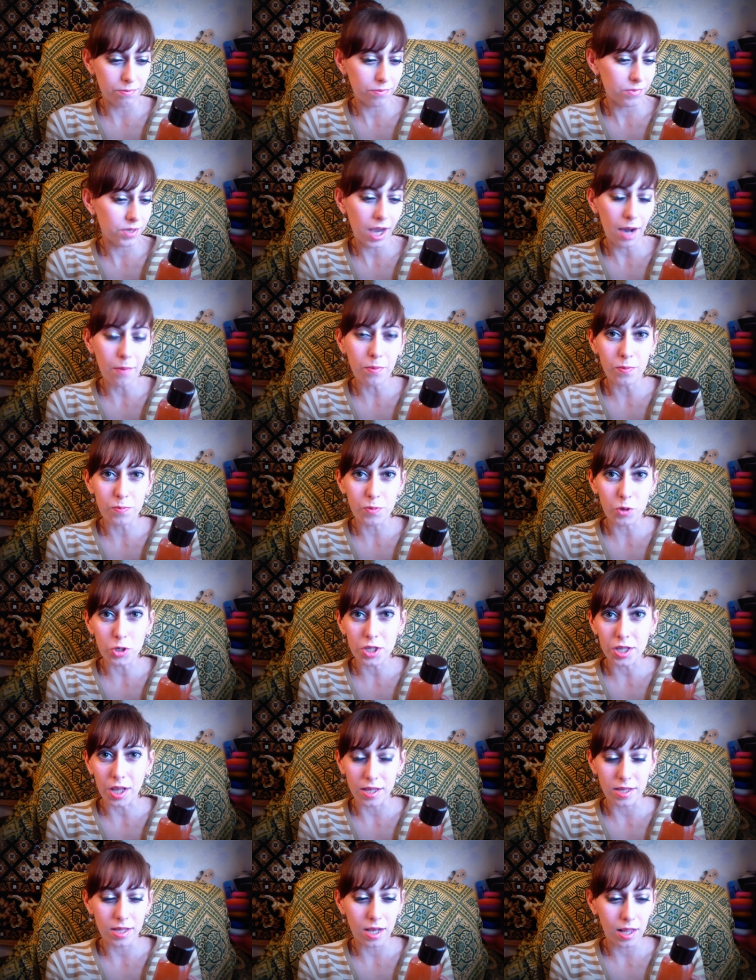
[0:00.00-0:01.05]
я бы
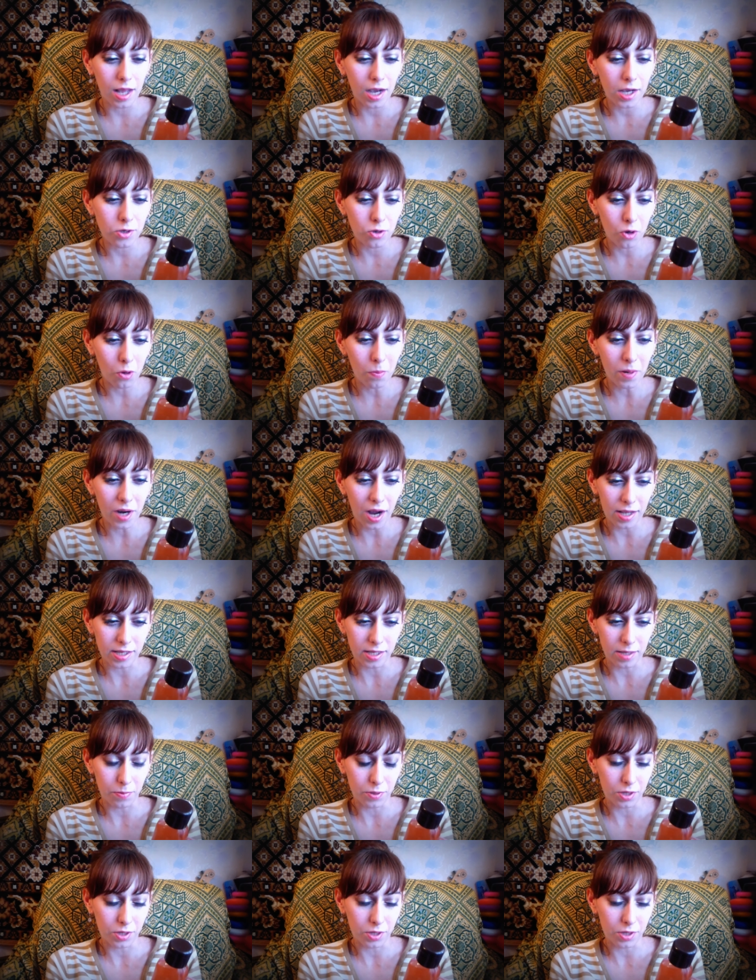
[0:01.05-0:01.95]
просто отдала ее обратно,